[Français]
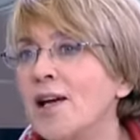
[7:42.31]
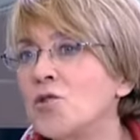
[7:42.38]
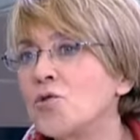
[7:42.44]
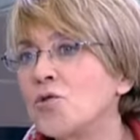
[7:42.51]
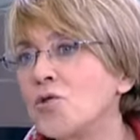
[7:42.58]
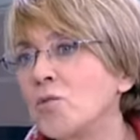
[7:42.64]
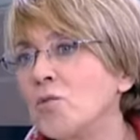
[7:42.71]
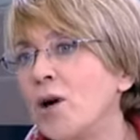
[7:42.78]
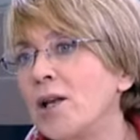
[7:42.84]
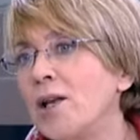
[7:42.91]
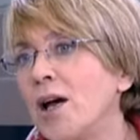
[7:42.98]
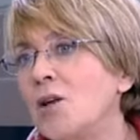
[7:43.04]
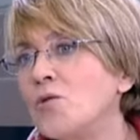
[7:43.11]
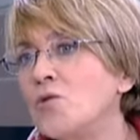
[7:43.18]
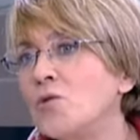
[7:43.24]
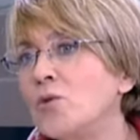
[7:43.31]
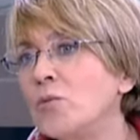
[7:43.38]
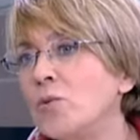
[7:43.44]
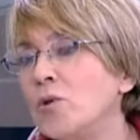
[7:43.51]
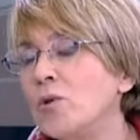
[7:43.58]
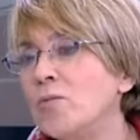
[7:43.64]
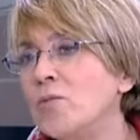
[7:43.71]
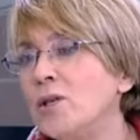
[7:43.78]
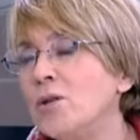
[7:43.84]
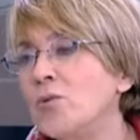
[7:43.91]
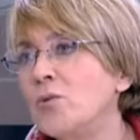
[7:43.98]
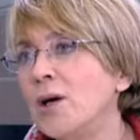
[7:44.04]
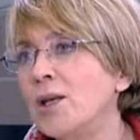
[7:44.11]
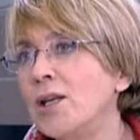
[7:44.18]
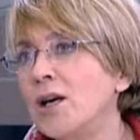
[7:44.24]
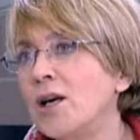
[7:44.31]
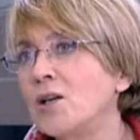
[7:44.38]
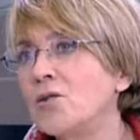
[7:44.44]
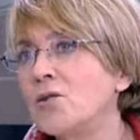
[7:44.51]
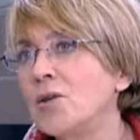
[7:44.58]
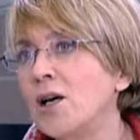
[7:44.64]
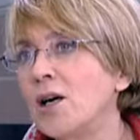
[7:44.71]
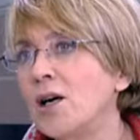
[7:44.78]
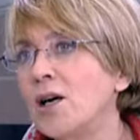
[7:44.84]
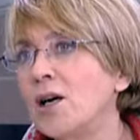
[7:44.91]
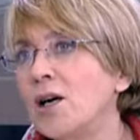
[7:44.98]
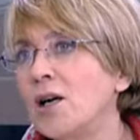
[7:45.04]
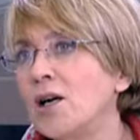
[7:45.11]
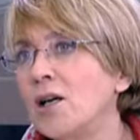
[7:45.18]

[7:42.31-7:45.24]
justement un art du compromis ou un art de la,